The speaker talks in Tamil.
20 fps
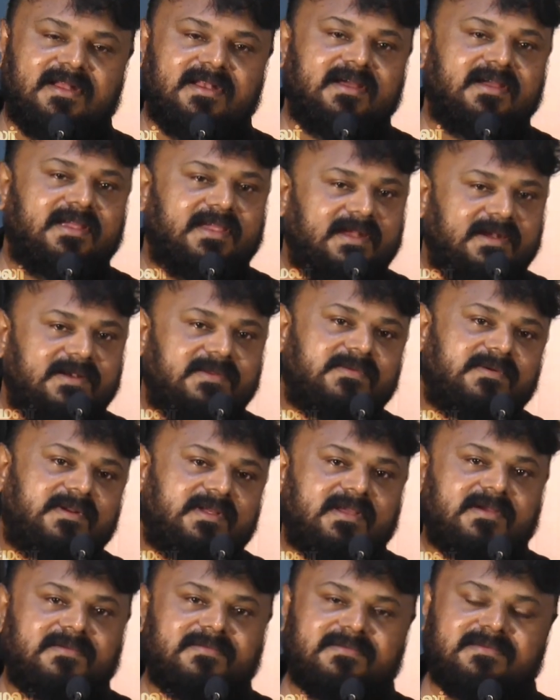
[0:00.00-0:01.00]
நான்
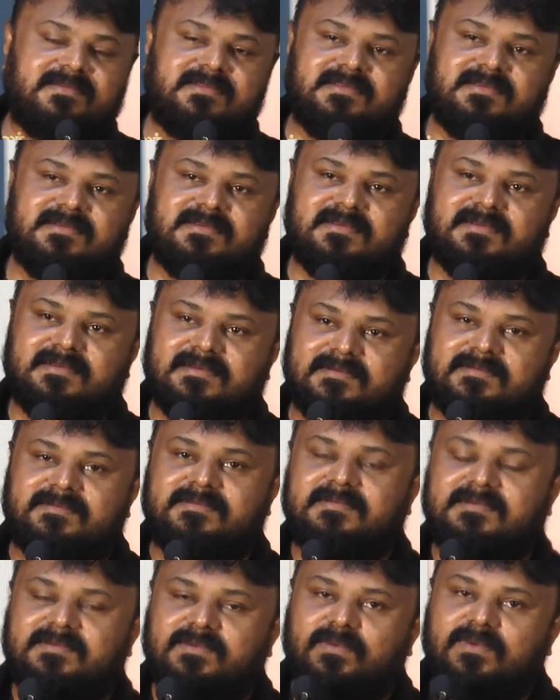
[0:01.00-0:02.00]
கேட்டவுடனே அவர் வந்து
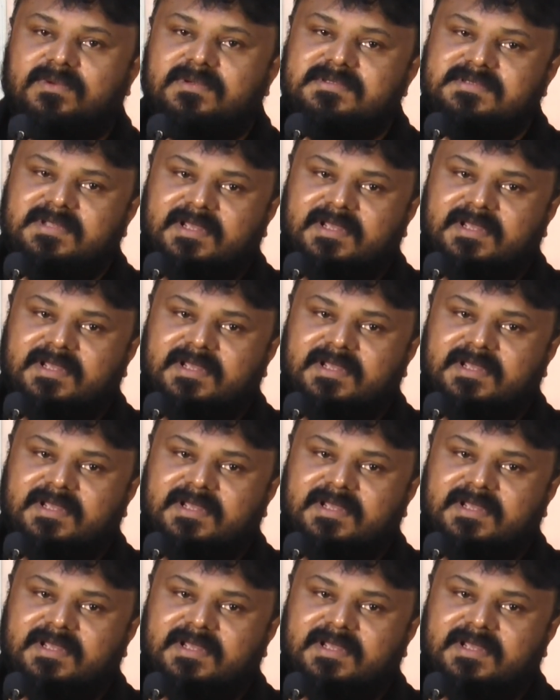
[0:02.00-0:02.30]
ஒரு